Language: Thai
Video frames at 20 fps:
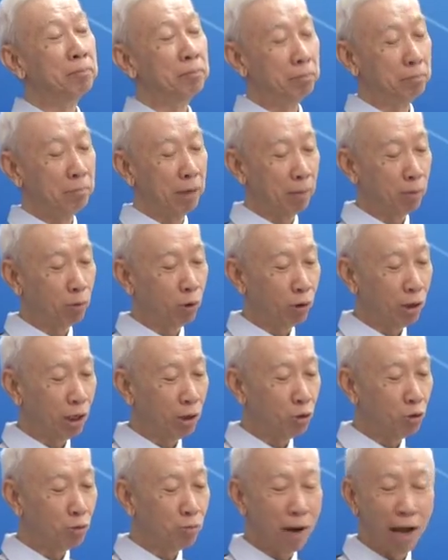แบบคน
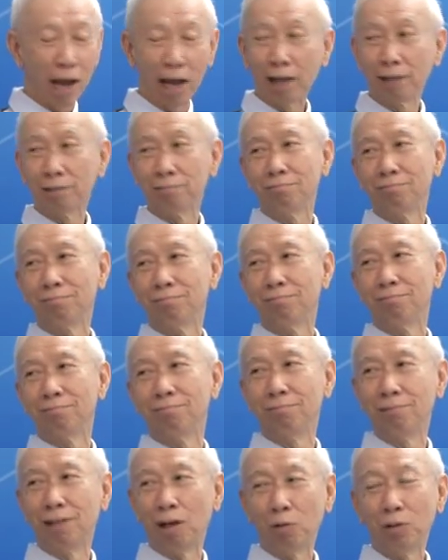อายุมาก
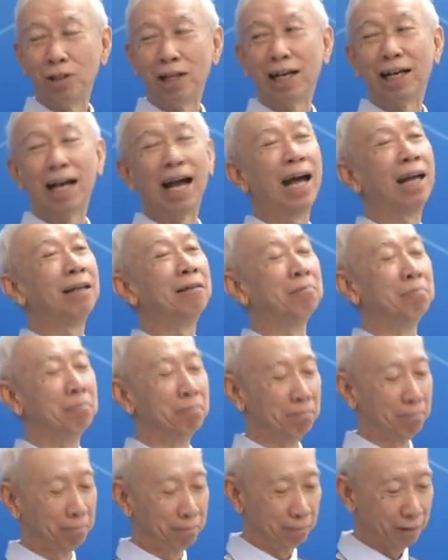นักวิชาการ
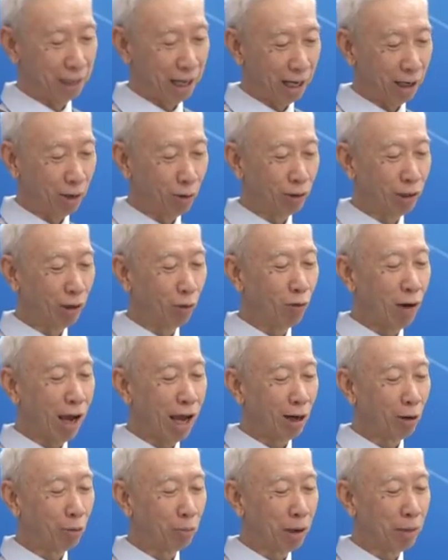นะคนจะว่า
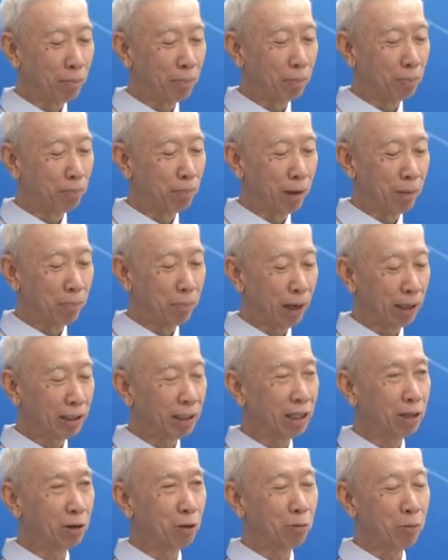เราไม่ไม่
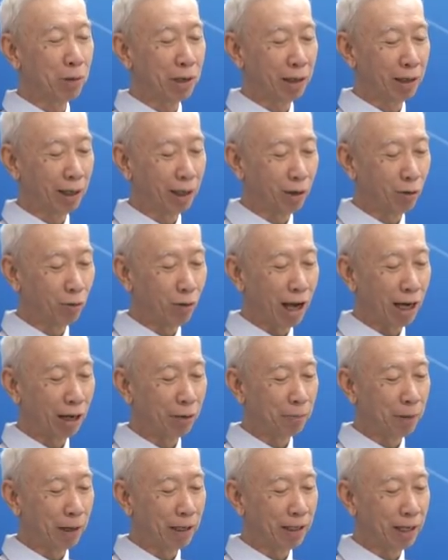practical ไม่อะไรก็ว่ากั
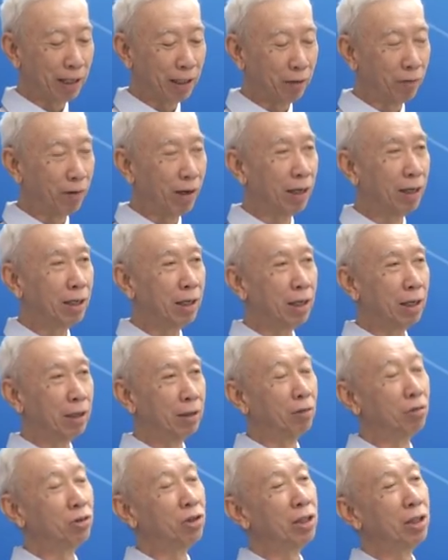นไปนะแต่ว่า
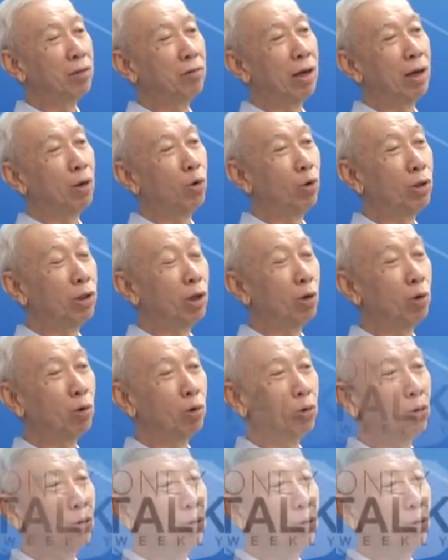เราเชื่อว่าคนจะลงทุน